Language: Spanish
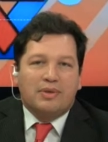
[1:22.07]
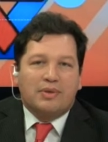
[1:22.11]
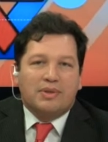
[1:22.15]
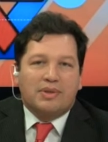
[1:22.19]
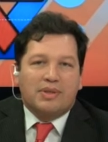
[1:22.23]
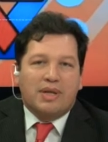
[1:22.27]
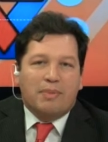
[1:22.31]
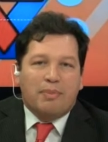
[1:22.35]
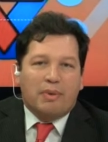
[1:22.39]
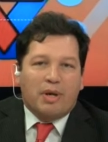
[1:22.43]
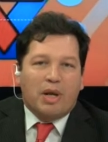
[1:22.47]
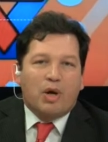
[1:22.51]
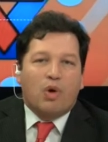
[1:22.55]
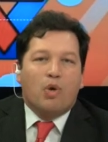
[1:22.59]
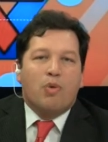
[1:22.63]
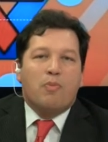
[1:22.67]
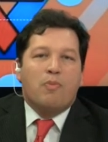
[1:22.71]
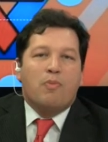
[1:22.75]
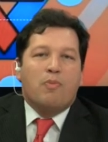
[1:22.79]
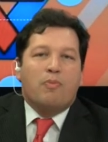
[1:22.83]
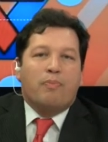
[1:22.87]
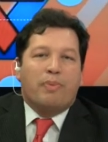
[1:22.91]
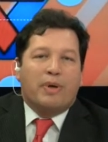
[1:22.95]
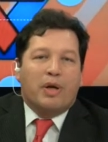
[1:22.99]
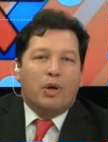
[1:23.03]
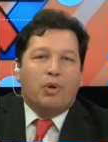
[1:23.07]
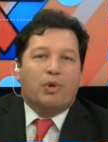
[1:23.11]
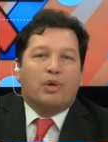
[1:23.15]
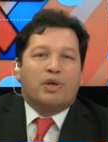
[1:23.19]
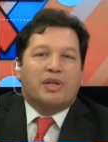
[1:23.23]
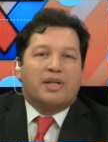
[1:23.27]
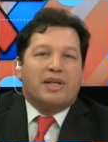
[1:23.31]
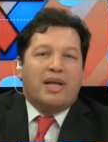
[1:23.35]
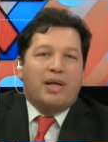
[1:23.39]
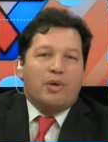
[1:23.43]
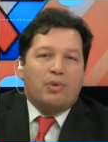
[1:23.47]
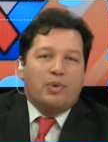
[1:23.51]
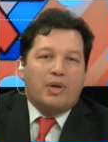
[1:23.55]
O sea, para, para
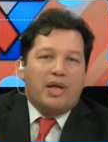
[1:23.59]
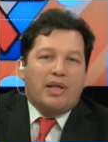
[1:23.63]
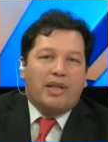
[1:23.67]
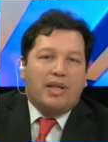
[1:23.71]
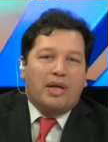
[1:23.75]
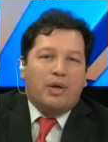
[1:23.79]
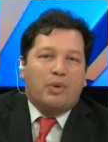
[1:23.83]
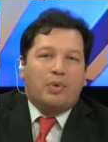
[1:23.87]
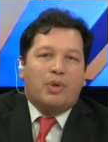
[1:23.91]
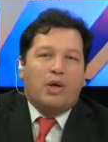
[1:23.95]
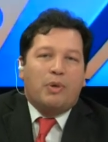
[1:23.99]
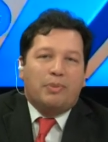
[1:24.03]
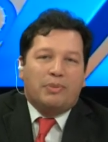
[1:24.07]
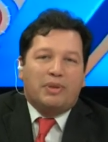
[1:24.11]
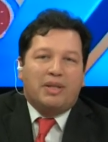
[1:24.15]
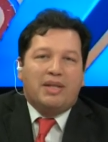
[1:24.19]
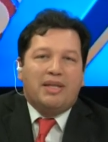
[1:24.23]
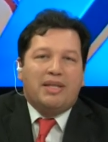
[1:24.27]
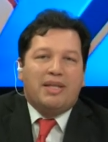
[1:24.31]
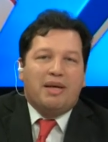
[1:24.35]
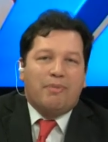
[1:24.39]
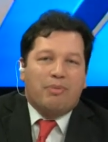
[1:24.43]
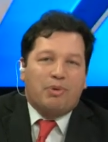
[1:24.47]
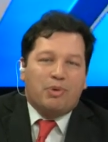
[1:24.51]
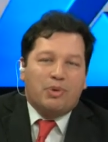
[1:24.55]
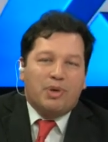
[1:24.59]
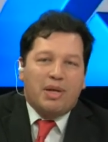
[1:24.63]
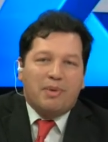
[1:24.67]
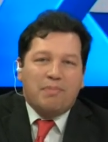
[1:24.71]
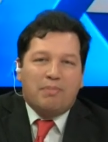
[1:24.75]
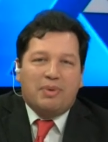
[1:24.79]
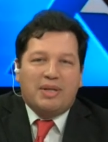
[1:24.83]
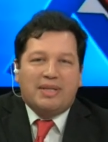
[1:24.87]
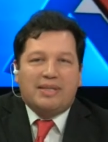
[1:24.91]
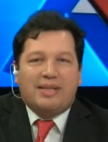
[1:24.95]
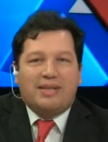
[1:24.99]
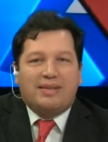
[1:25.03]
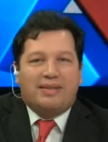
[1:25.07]
honrar una deuda obtenida por una
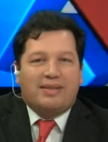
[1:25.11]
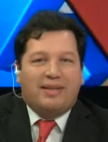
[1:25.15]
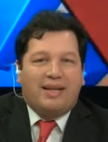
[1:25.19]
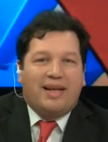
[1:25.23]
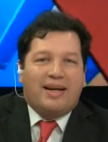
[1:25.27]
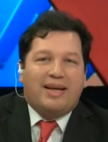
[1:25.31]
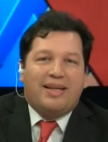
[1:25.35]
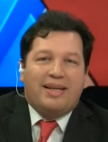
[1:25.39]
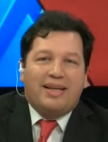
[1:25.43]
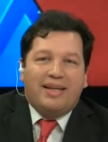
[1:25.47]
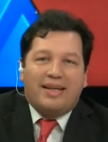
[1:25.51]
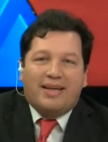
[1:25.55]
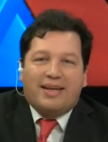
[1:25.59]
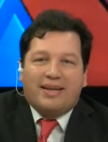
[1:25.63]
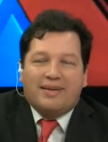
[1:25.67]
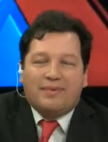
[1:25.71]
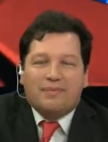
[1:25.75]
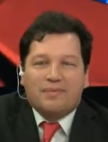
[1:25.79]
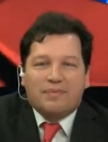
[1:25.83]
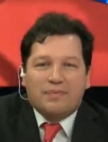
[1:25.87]
empresa se la crea.